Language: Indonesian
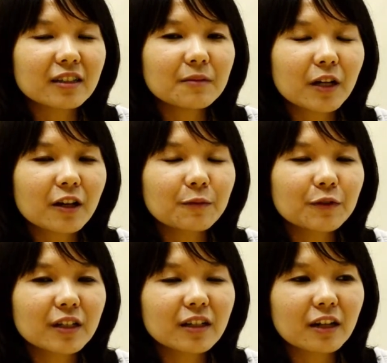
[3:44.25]
Jadi mereka
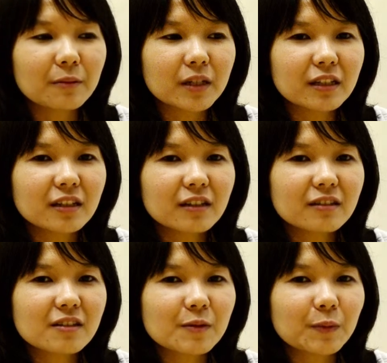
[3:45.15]
punya yang
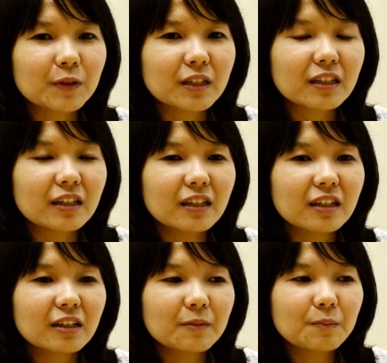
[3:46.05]
namanya
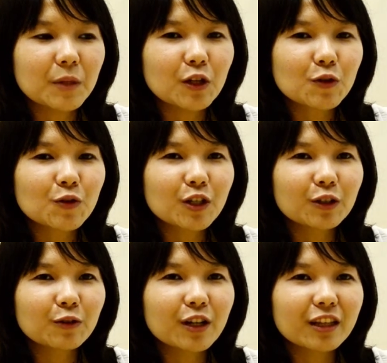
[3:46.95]
seperti media
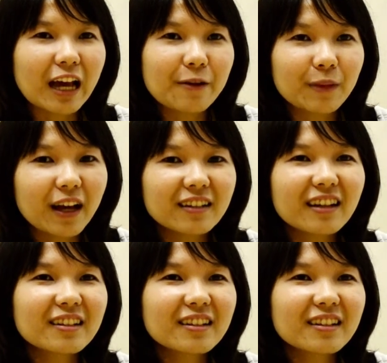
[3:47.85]
sosial itu ada timeline,